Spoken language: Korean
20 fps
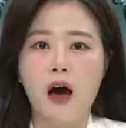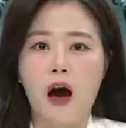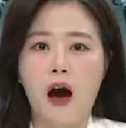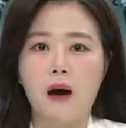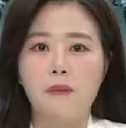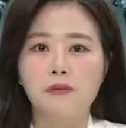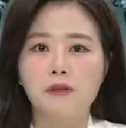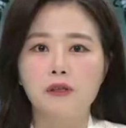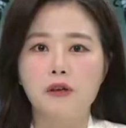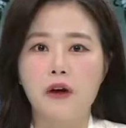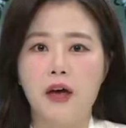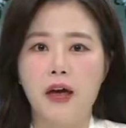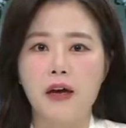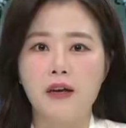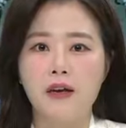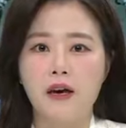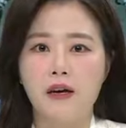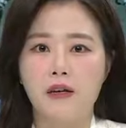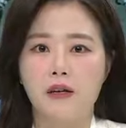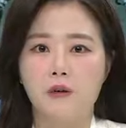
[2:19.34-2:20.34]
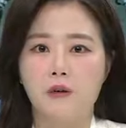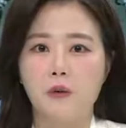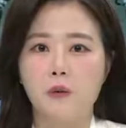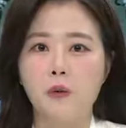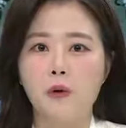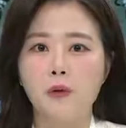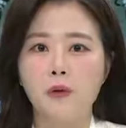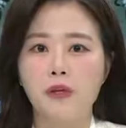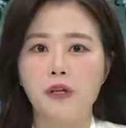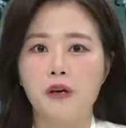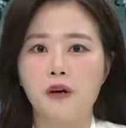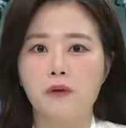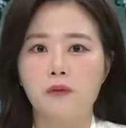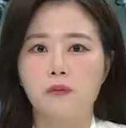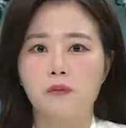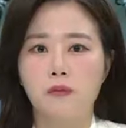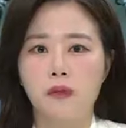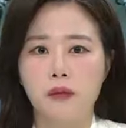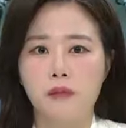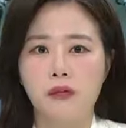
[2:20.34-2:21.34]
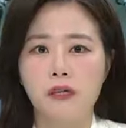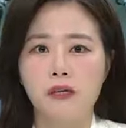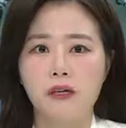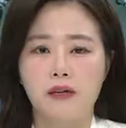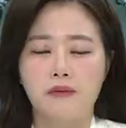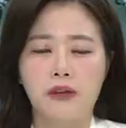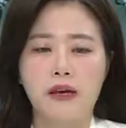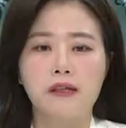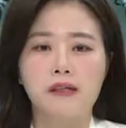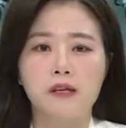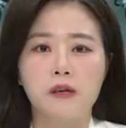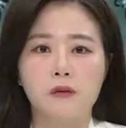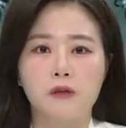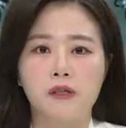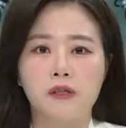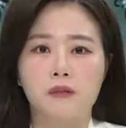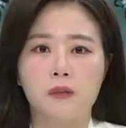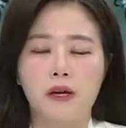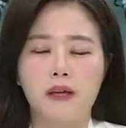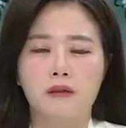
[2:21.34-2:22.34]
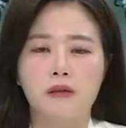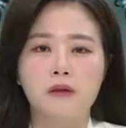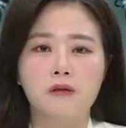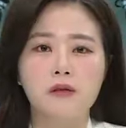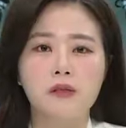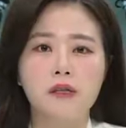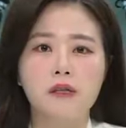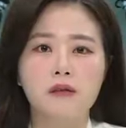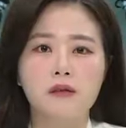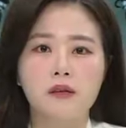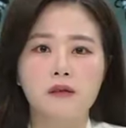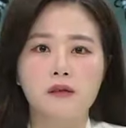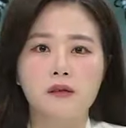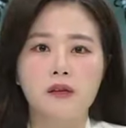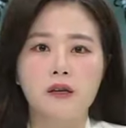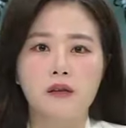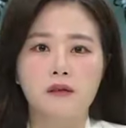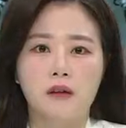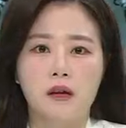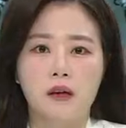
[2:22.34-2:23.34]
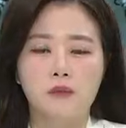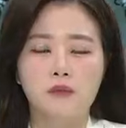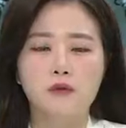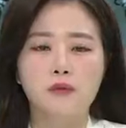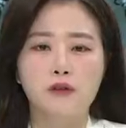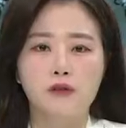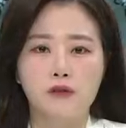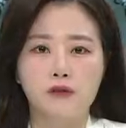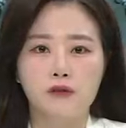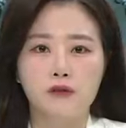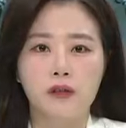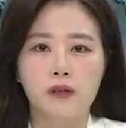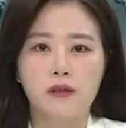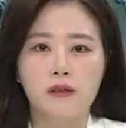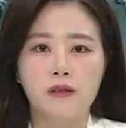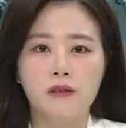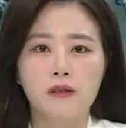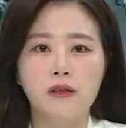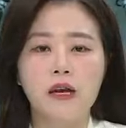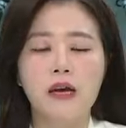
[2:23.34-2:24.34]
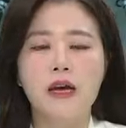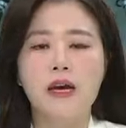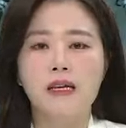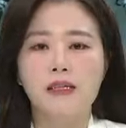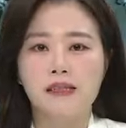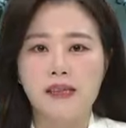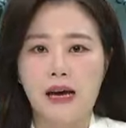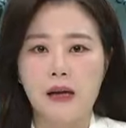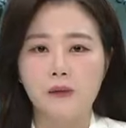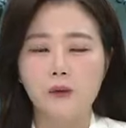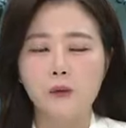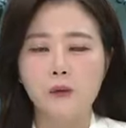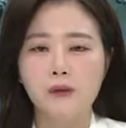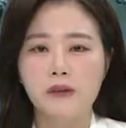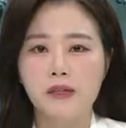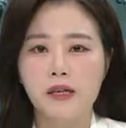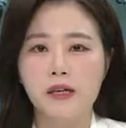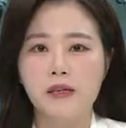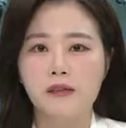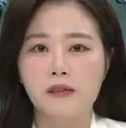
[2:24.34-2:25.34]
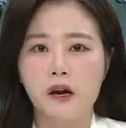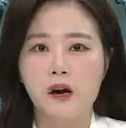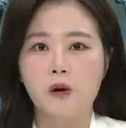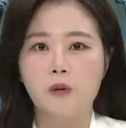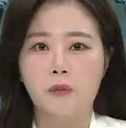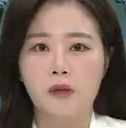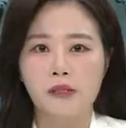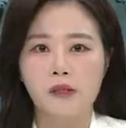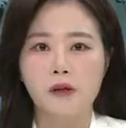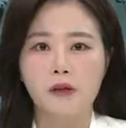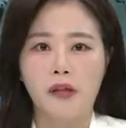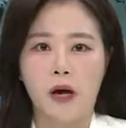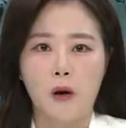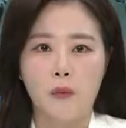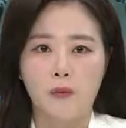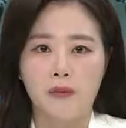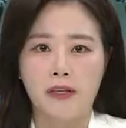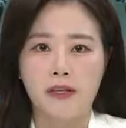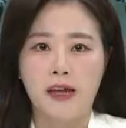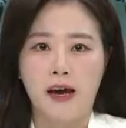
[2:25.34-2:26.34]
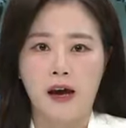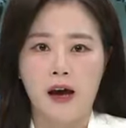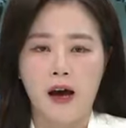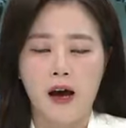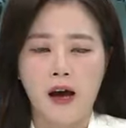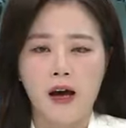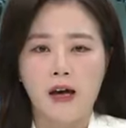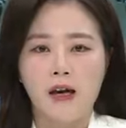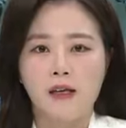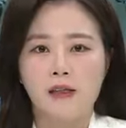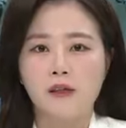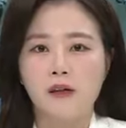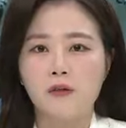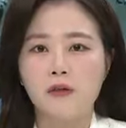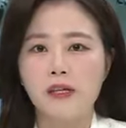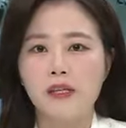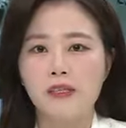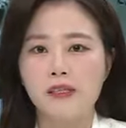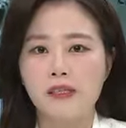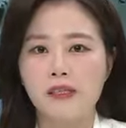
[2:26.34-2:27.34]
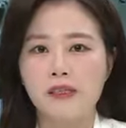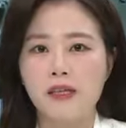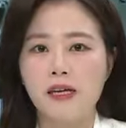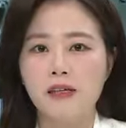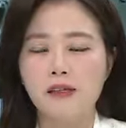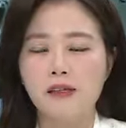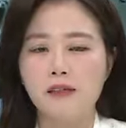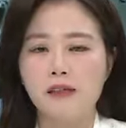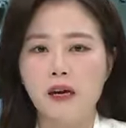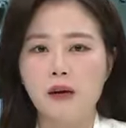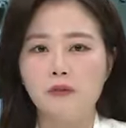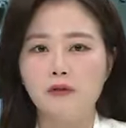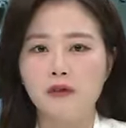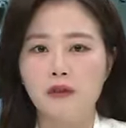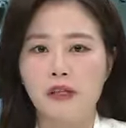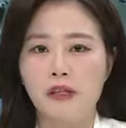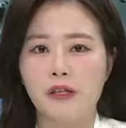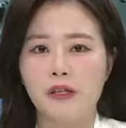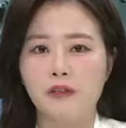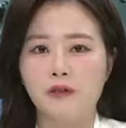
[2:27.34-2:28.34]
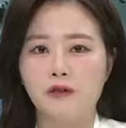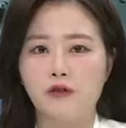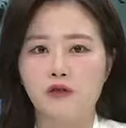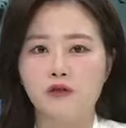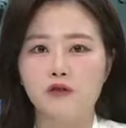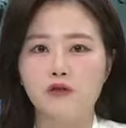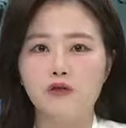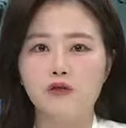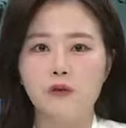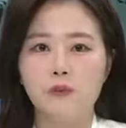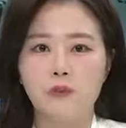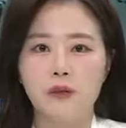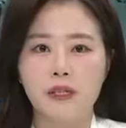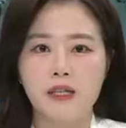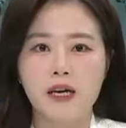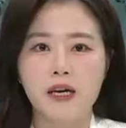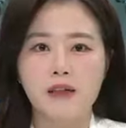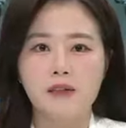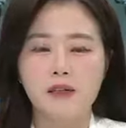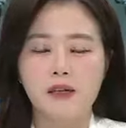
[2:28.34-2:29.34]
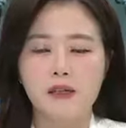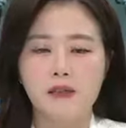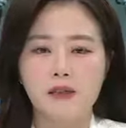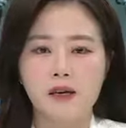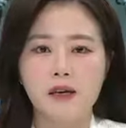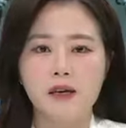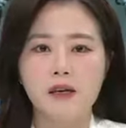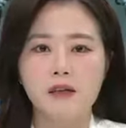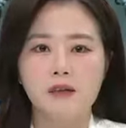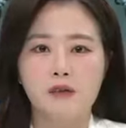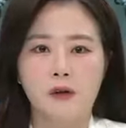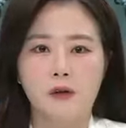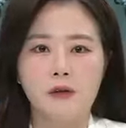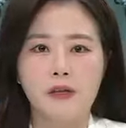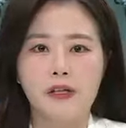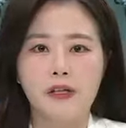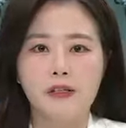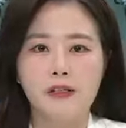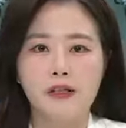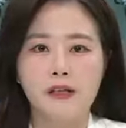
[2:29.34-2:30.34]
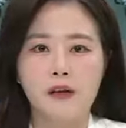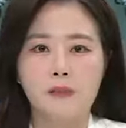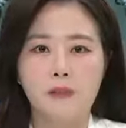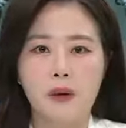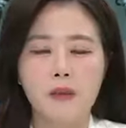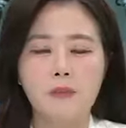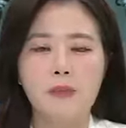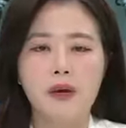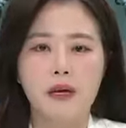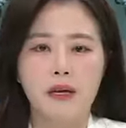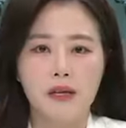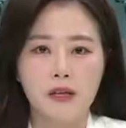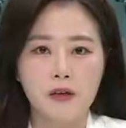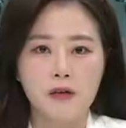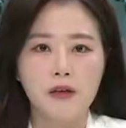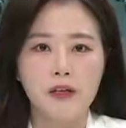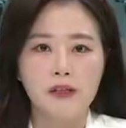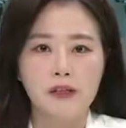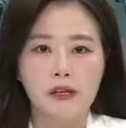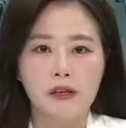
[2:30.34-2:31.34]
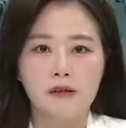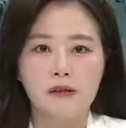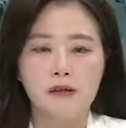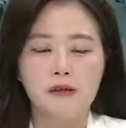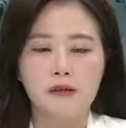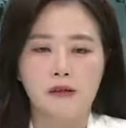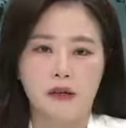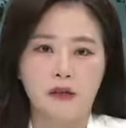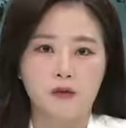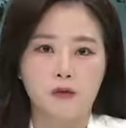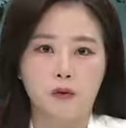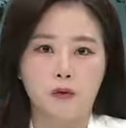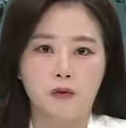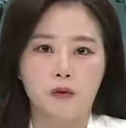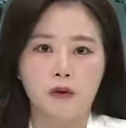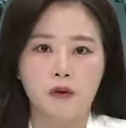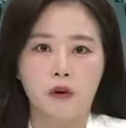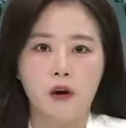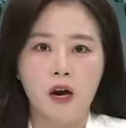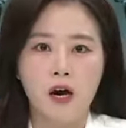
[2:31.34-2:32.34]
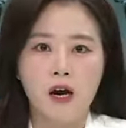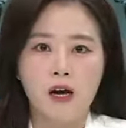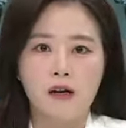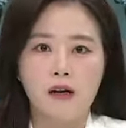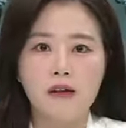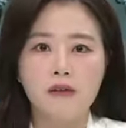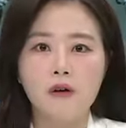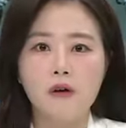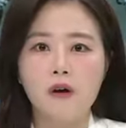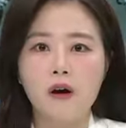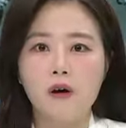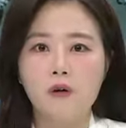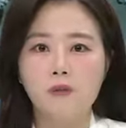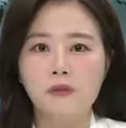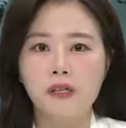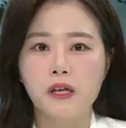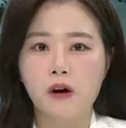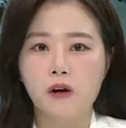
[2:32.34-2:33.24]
앞서 AI 로봇 기업임을 내세웠지만 현재 테슬라 대부분 수익은 자동차 사업에서 나옵니다. 그런데 지난해 4분기 중국 비아디의 세계 전기차 판매 1위 자리를 내줬고요. 렌터카 업체